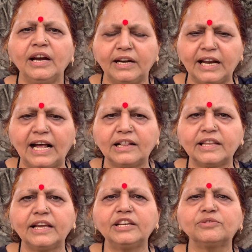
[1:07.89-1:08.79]
डालते
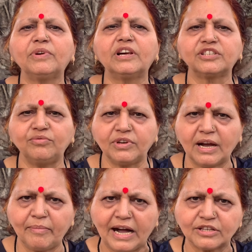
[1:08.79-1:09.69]
हैं इसमें लक्ष्मी का
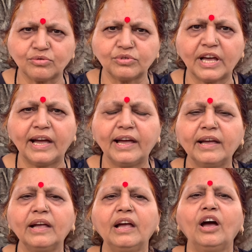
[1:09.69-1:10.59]
बास होता है
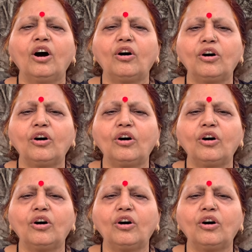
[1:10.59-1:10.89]
हम्म।